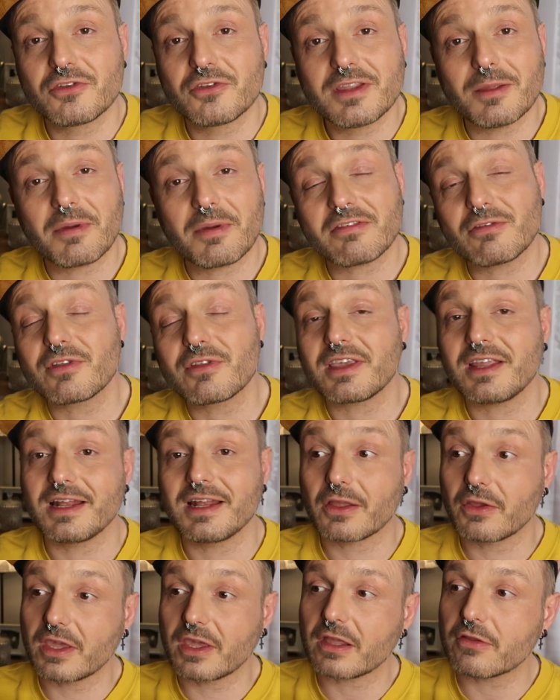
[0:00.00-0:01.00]
des personnes qui
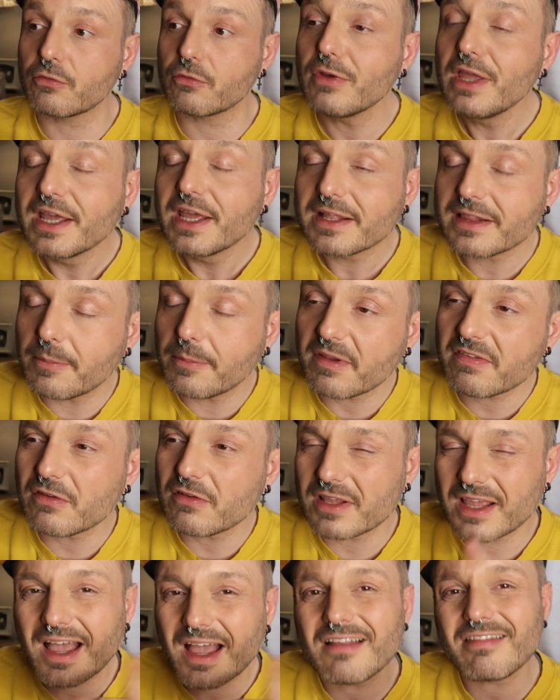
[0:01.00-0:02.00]
les regardons, des personnes
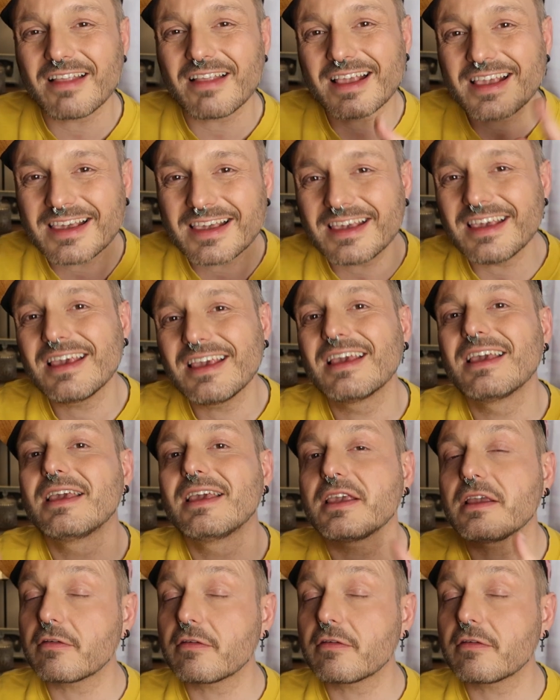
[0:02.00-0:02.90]
grâce à qui